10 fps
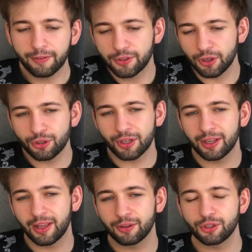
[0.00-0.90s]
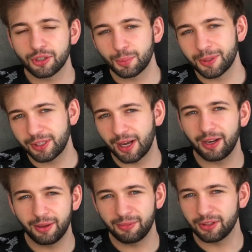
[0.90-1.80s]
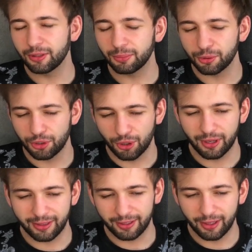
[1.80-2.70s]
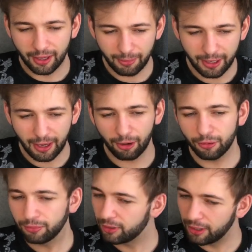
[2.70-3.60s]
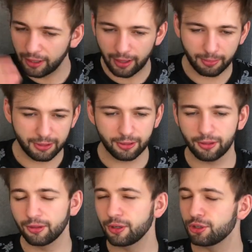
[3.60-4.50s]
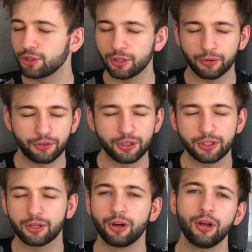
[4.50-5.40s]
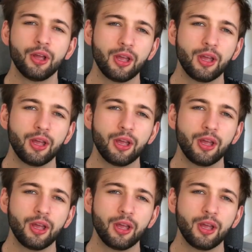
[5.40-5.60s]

książkach jakoś niespecjalnie mnie to pociąga. Ten kryminał, thriller psychologiczny, to wszystko